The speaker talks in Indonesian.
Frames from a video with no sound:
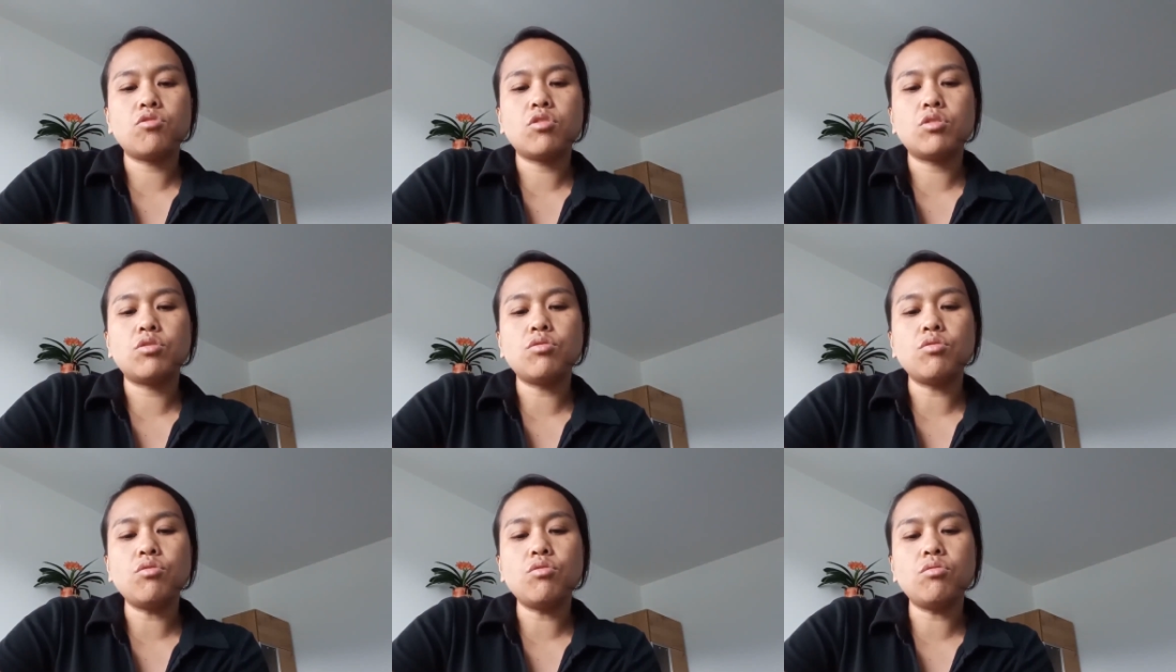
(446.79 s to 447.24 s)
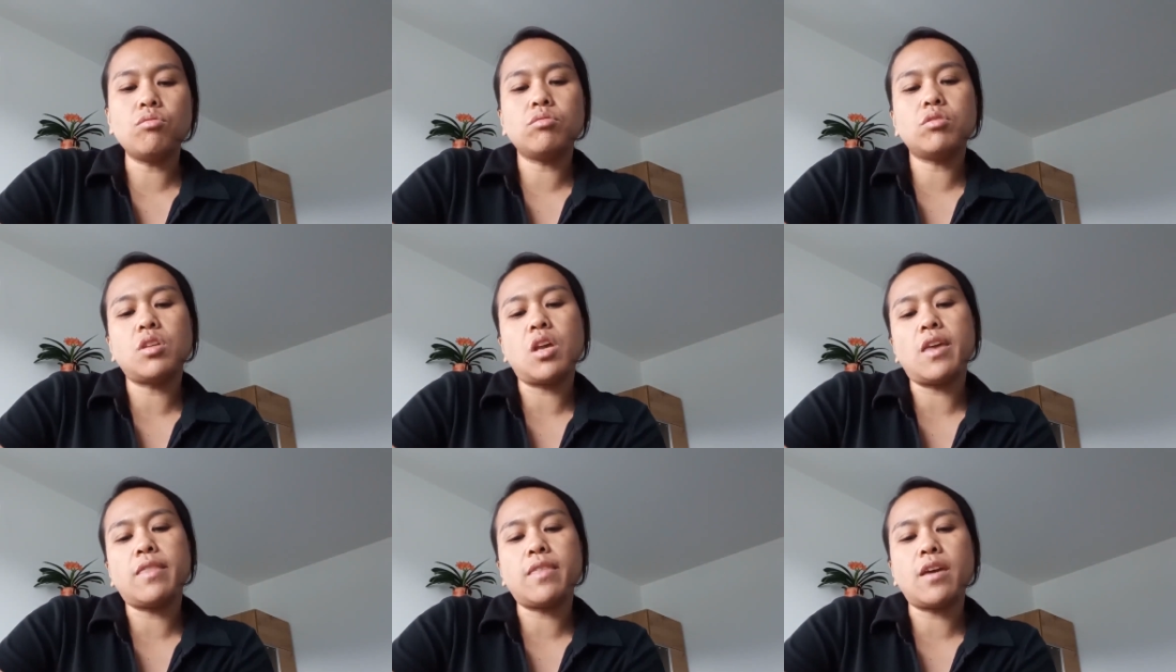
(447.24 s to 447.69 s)
dulu
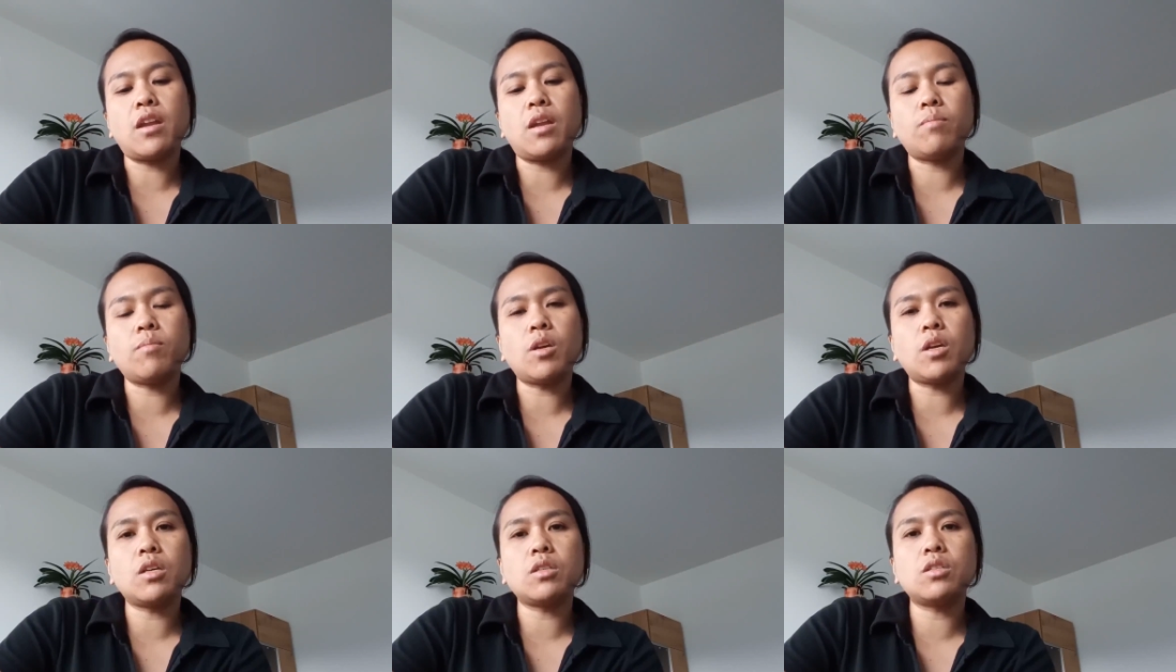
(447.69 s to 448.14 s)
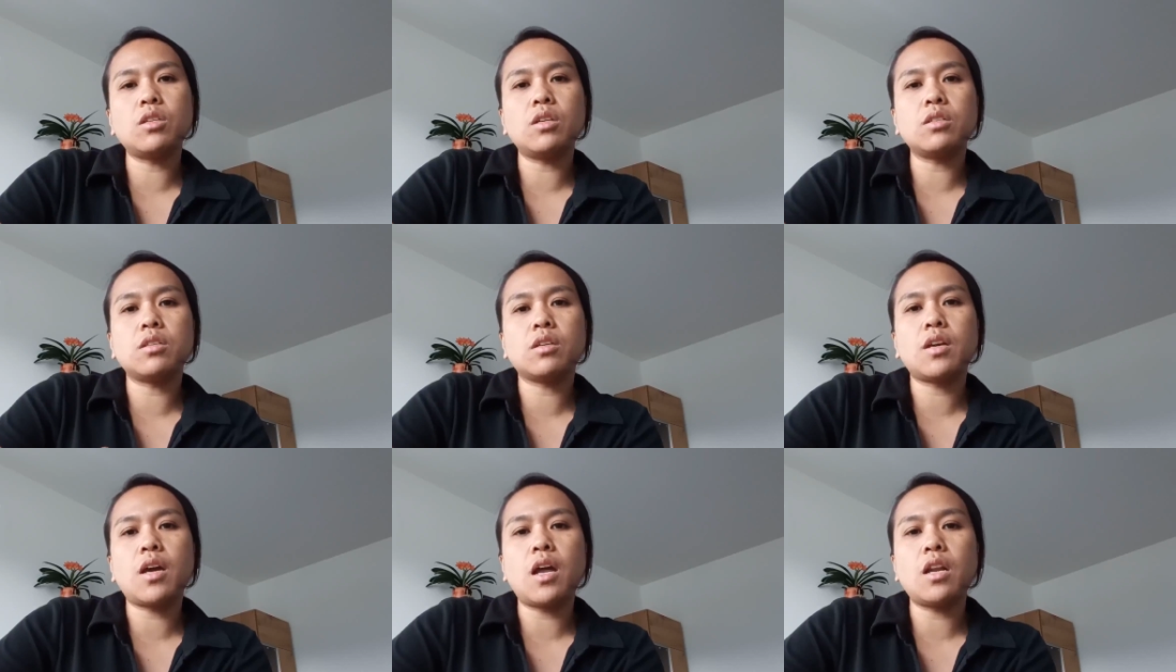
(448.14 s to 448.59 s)
saya tanamnya kecil
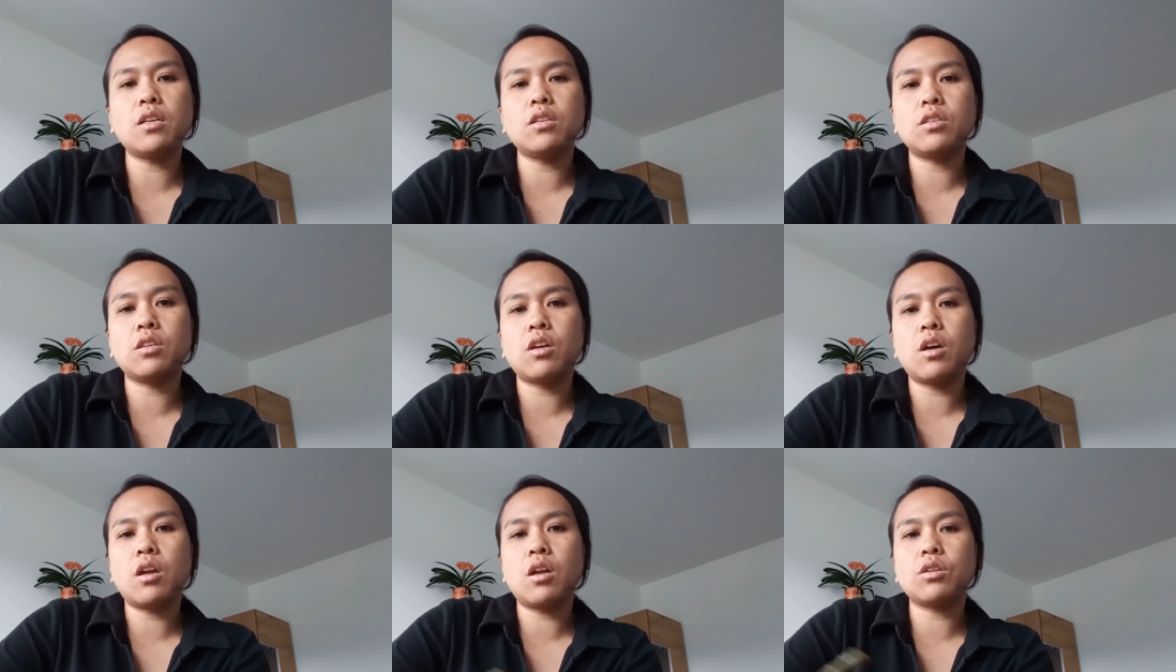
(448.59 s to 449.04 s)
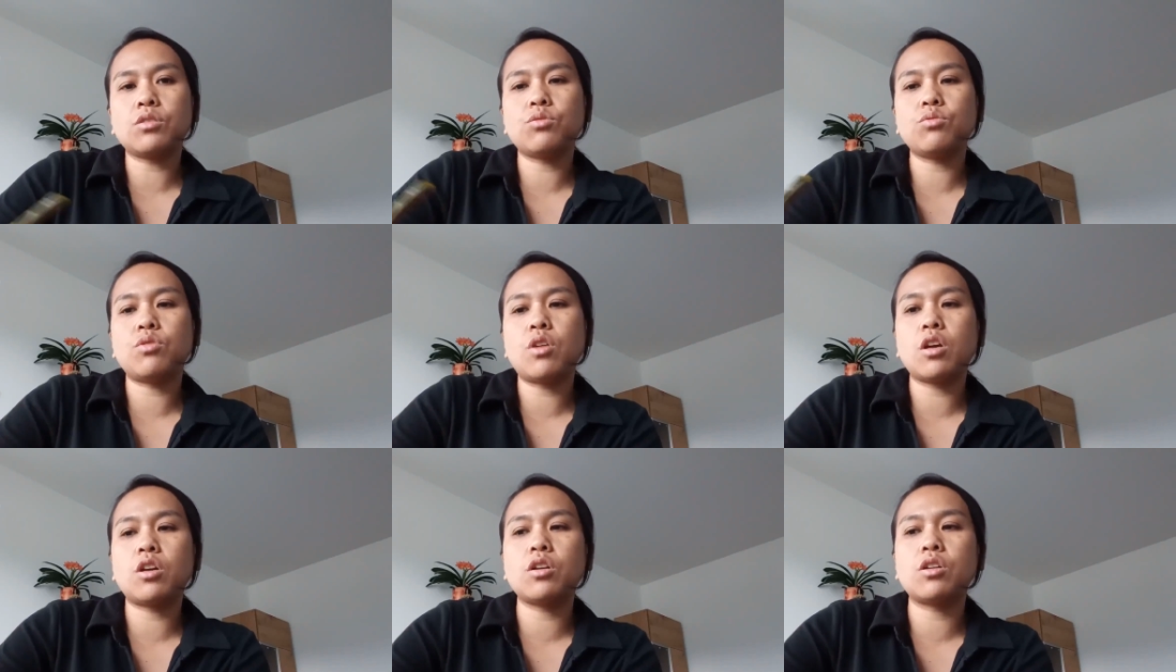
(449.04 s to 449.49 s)
sekali sekarang
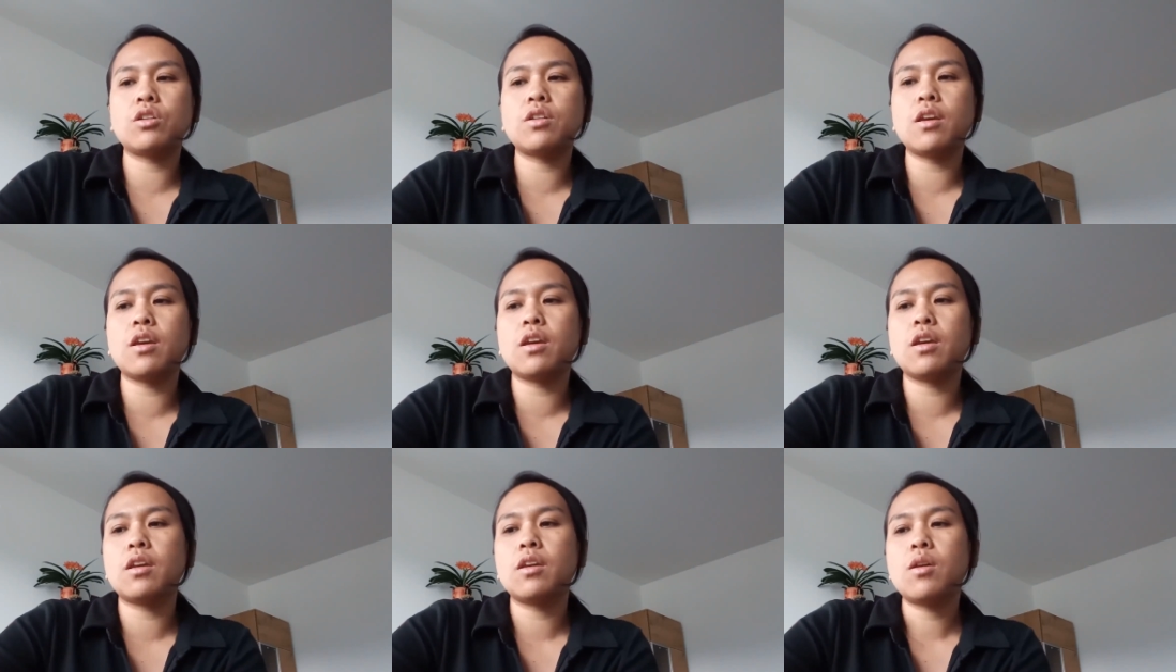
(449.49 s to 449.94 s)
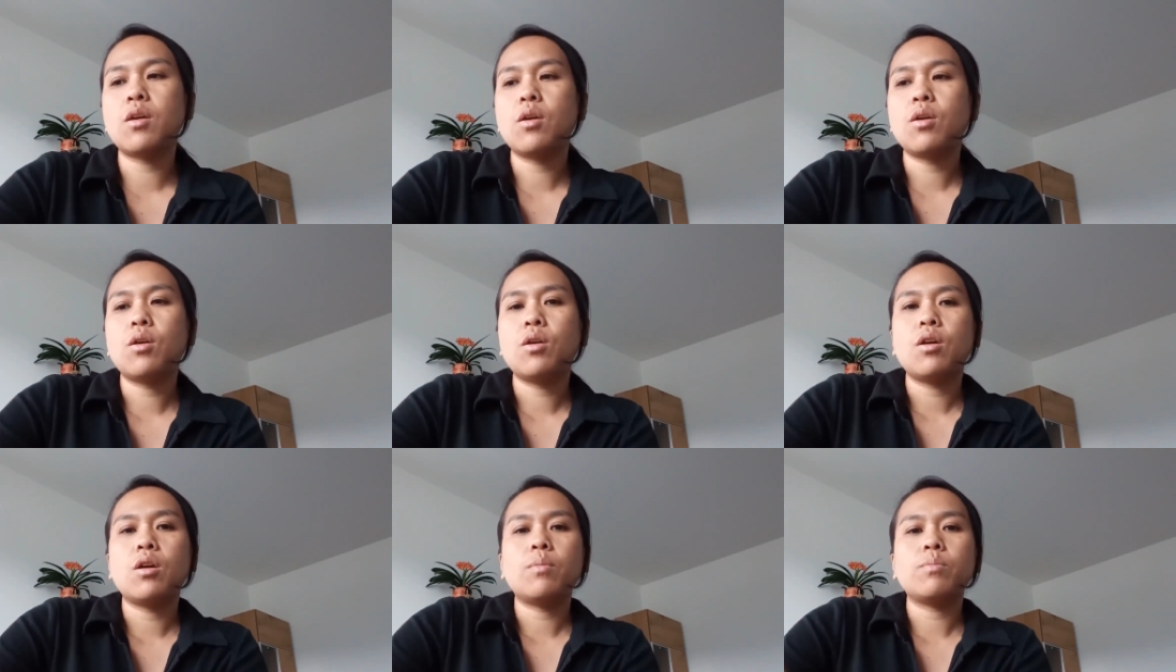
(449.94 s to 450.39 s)
sudah gede
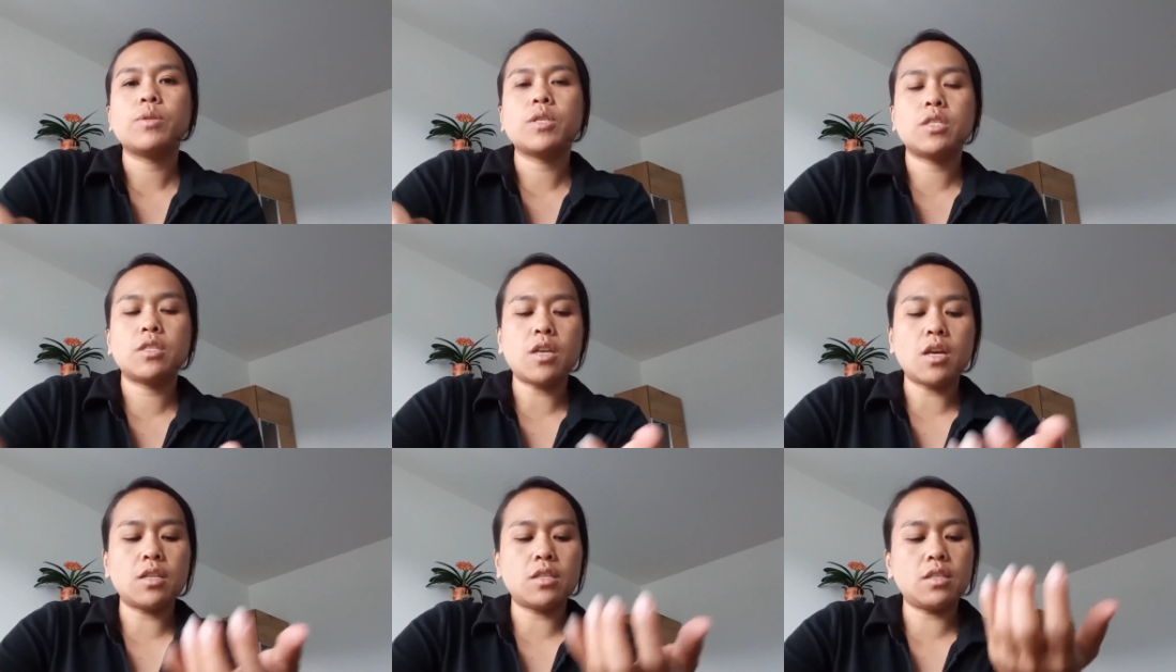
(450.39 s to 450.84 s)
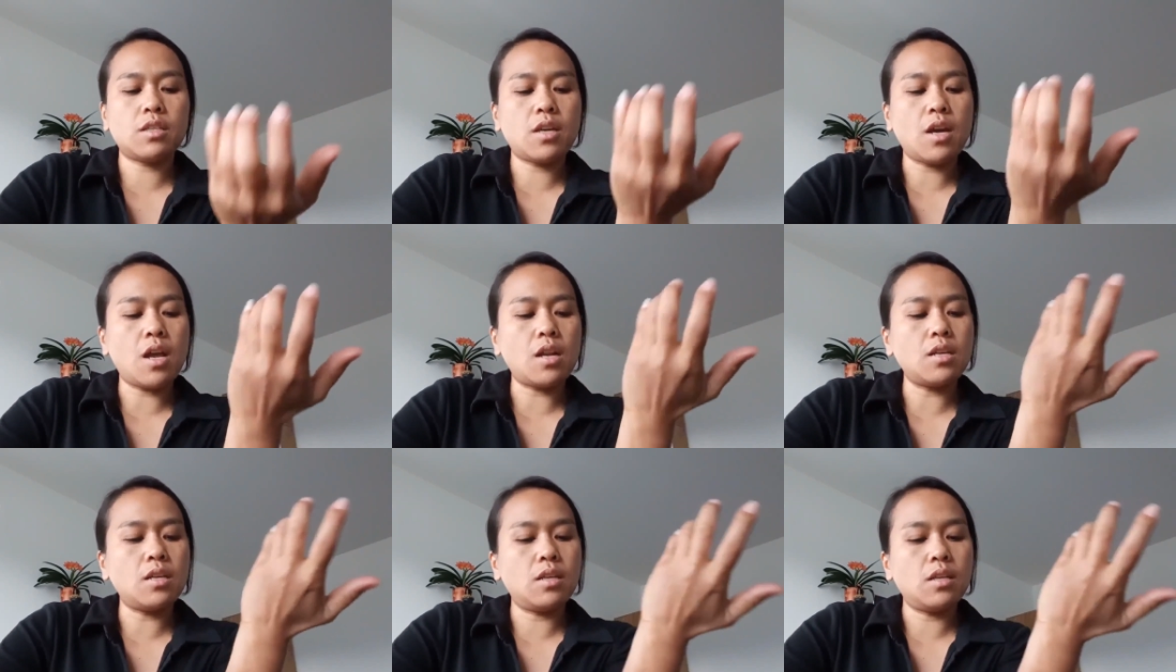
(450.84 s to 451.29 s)
besar
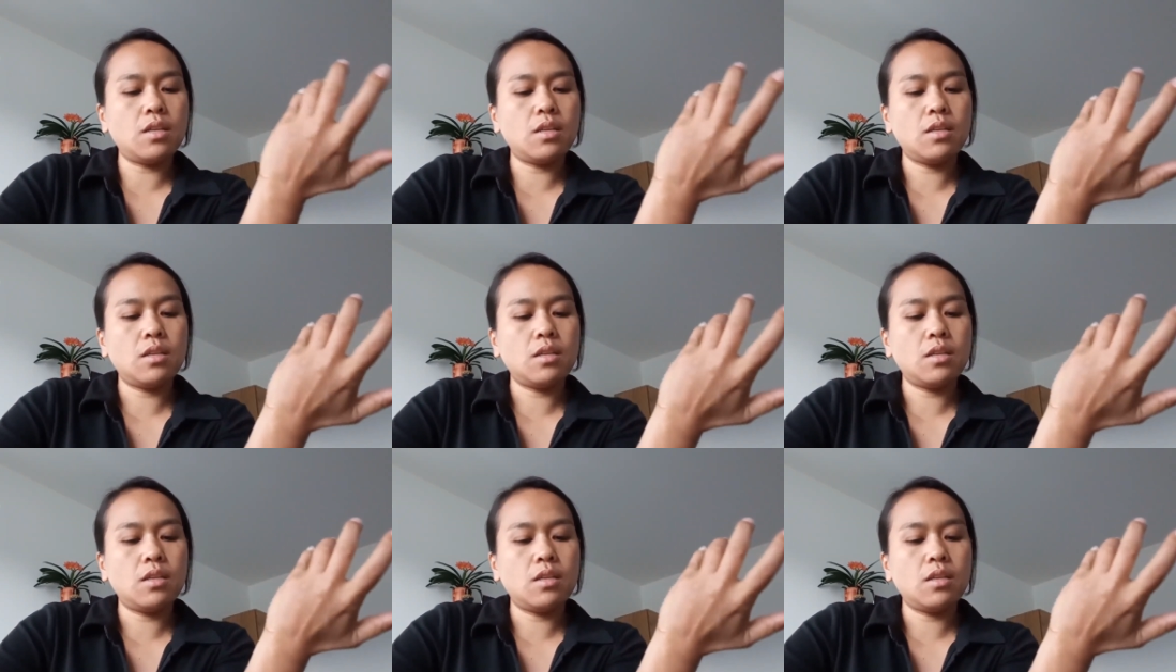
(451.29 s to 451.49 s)
sekali